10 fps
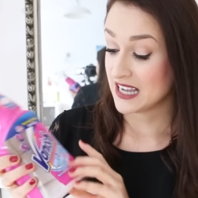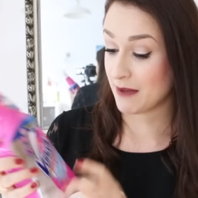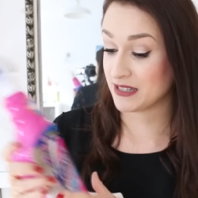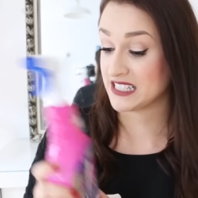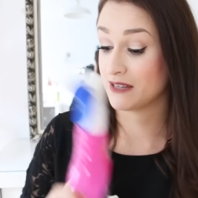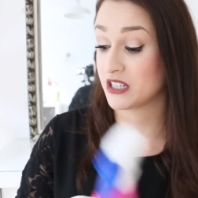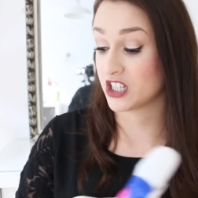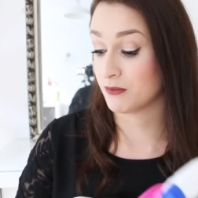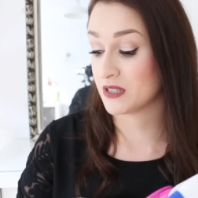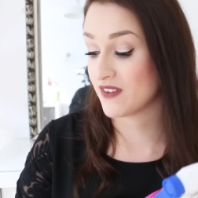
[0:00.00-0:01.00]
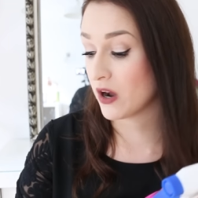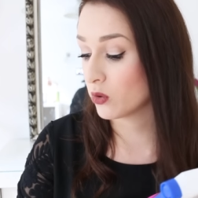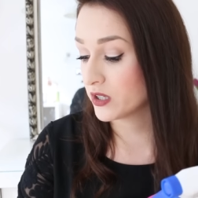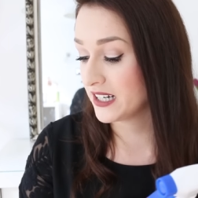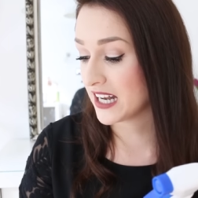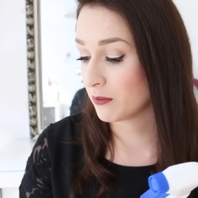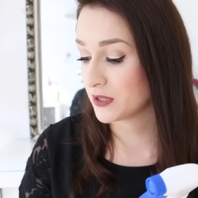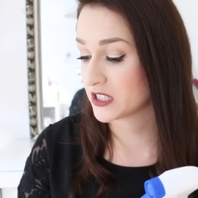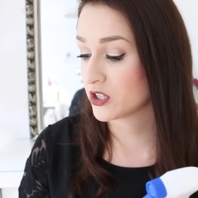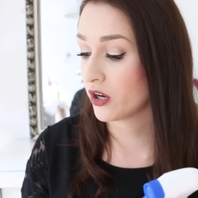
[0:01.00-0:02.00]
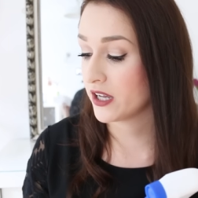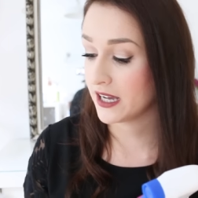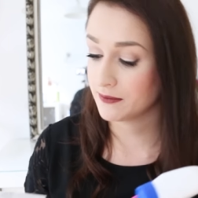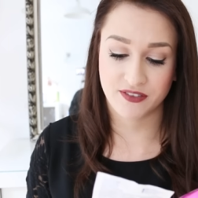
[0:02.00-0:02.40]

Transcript: habe ich das hier mitgenommen. Das war unglaublich teuer.